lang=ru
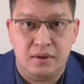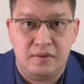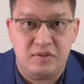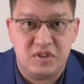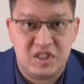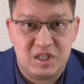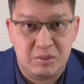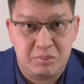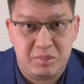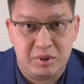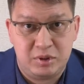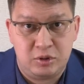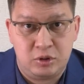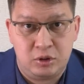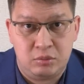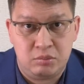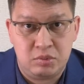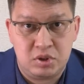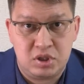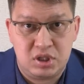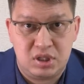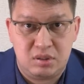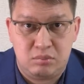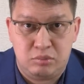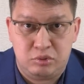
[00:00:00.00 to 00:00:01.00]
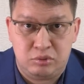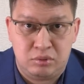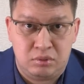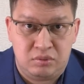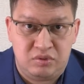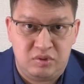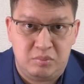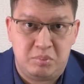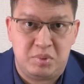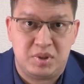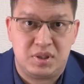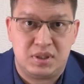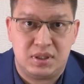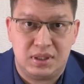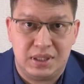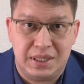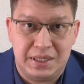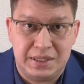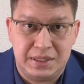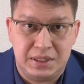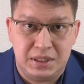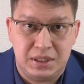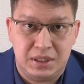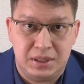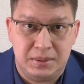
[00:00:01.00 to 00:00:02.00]
Все подробности будут в
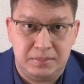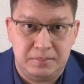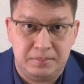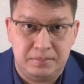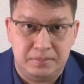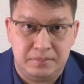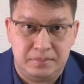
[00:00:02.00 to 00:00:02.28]
описании.